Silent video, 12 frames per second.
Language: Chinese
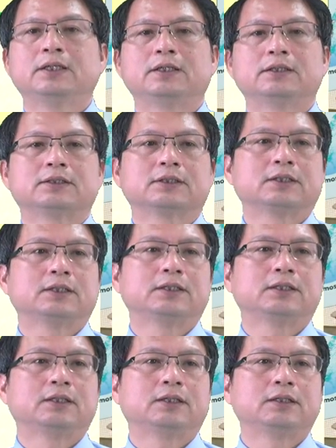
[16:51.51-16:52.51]
啊这个
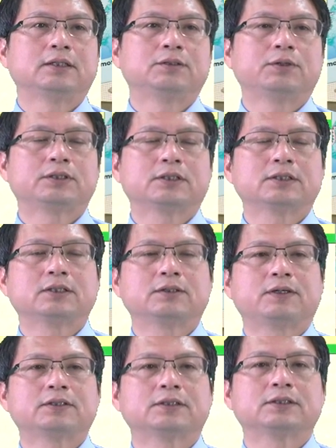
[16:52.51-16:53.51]
啊，因为这个地
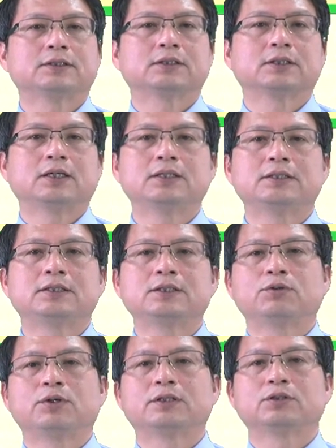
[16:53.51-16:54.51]
方是这个二
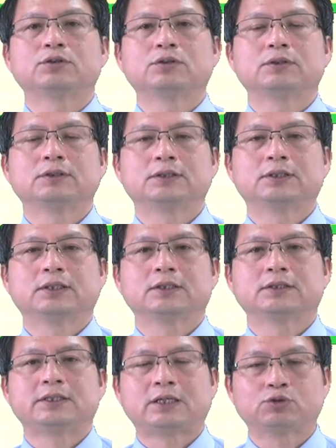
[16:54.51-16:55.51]
进位的这
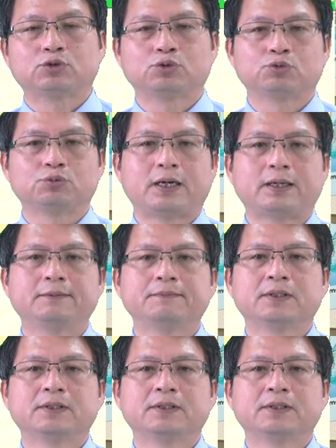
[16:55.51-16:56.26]
个相处嘛，